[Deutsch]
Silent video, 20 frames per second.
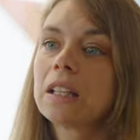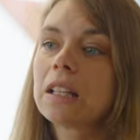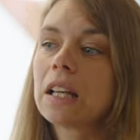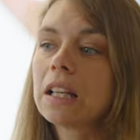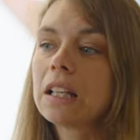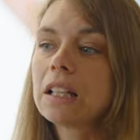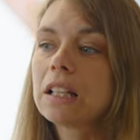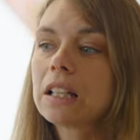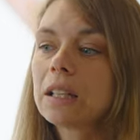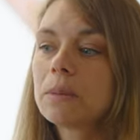
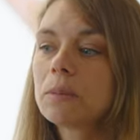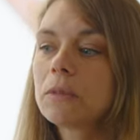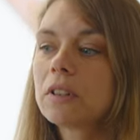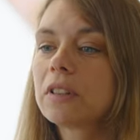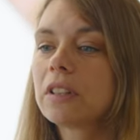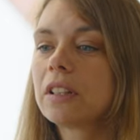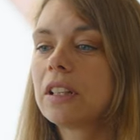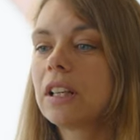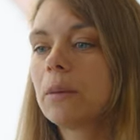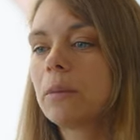Dann gibt
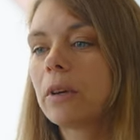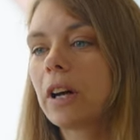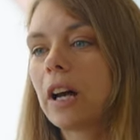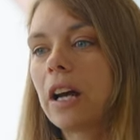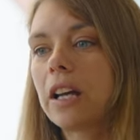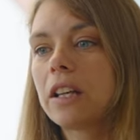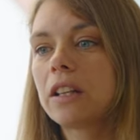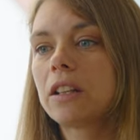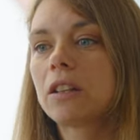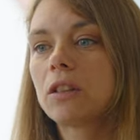es den
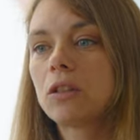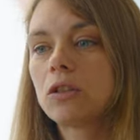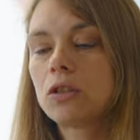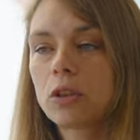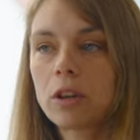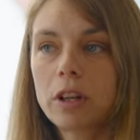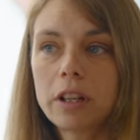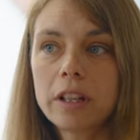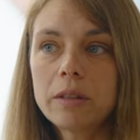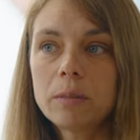Lehrbereich
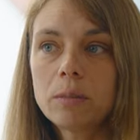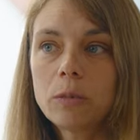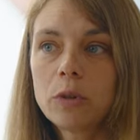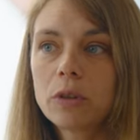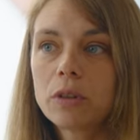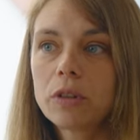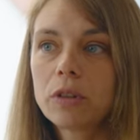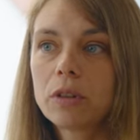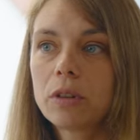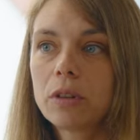
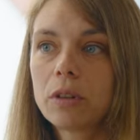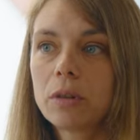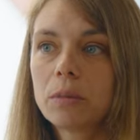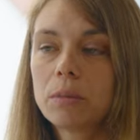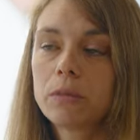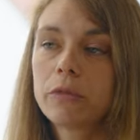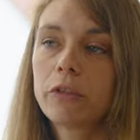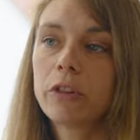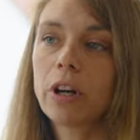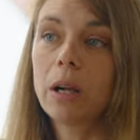Journalismus,
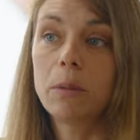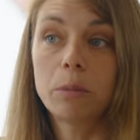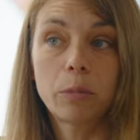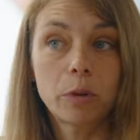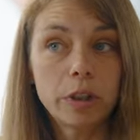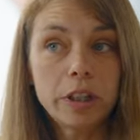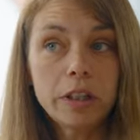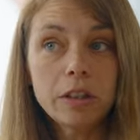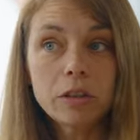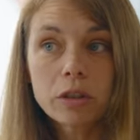vor allem
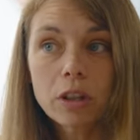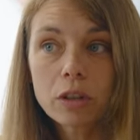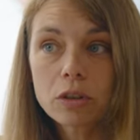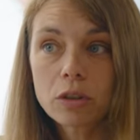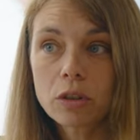politischer